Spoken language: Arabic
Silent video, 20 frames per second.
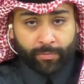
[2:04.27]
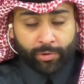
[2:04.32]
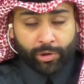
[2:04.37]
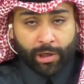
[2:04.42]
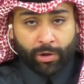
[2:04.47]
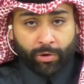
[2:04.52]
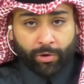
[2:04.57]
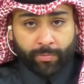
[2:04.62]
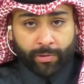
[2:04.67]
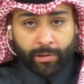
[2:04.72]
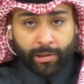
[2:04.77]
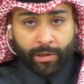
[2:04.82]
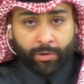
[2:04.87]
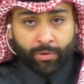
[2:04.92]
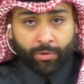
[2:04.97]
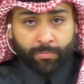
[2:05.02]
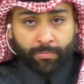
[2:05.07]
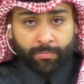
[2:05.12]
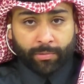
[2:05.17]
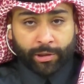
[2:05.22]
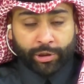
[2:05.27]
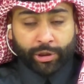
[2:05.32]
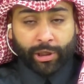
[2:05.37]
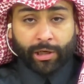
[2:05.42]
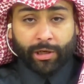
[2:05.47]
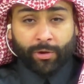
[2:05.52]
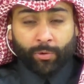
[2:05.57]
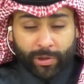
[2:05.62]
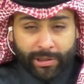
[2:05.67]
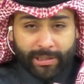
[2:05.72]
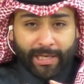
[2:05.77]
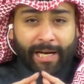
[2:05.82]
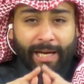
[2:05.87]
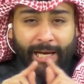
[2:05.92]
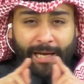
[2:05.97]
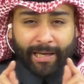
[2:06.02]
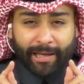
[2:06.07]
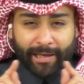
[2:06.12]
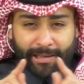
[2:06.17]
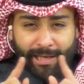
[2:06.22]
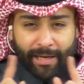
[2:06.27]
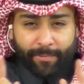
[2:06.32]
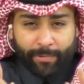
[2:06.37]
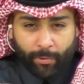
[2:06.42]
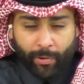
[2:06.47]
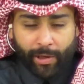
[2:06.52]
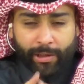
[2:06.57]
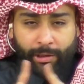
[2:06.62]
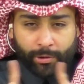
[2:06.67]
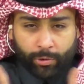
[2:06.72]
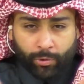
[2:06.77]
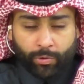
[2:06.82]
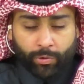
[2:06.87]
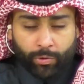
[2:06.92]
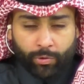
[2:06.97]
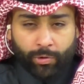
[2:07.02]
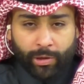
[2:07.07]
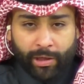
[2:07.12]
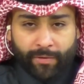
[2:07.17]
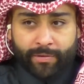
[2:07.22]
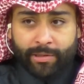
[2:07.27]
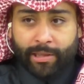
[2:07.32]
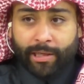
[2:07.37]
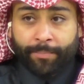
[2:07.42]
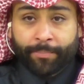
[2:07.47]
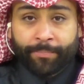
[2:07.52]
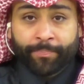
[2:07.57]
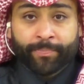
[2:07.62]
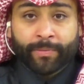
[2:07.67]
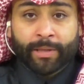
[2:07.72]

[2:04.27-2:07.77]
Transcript: ان شاء الله ويبعد عنهم الشر ورساله اخيره دائما الوالده تقول قولها في سناب